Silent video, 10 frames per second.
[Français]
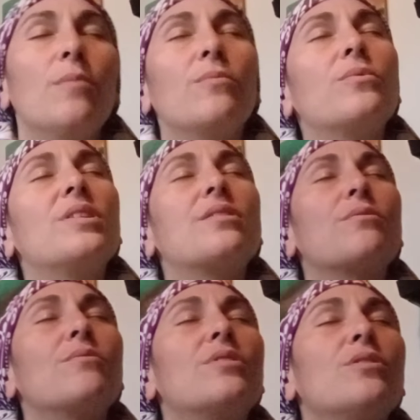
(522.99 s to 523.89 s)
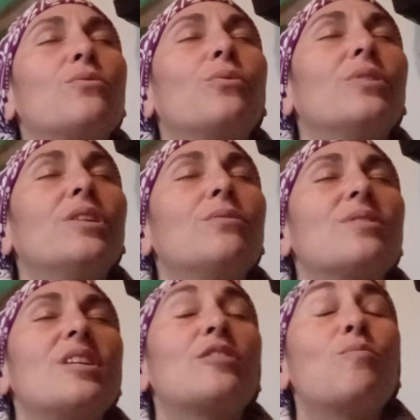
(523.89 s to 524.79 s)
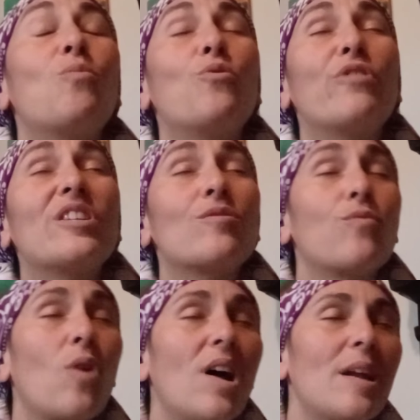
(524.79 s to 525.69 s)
puisse se détourner de cette mauvaise voie.